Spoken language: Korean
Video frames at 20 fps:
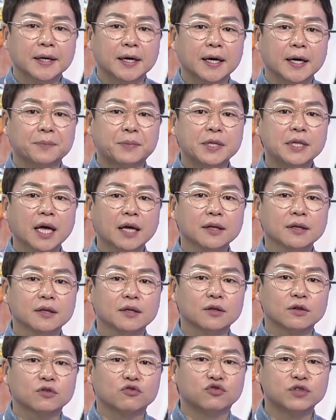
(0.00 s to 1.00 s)
아,
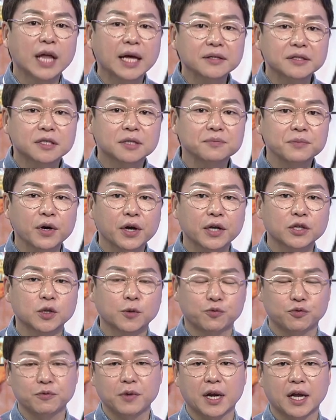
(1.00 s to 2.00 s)
비단 구단
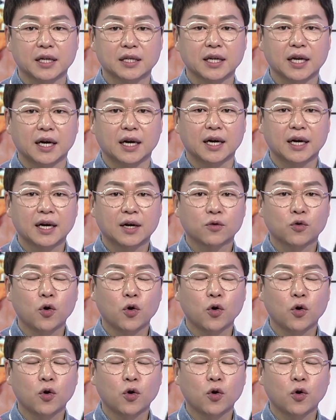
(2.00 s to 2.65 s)
측면에서뿐만 아니라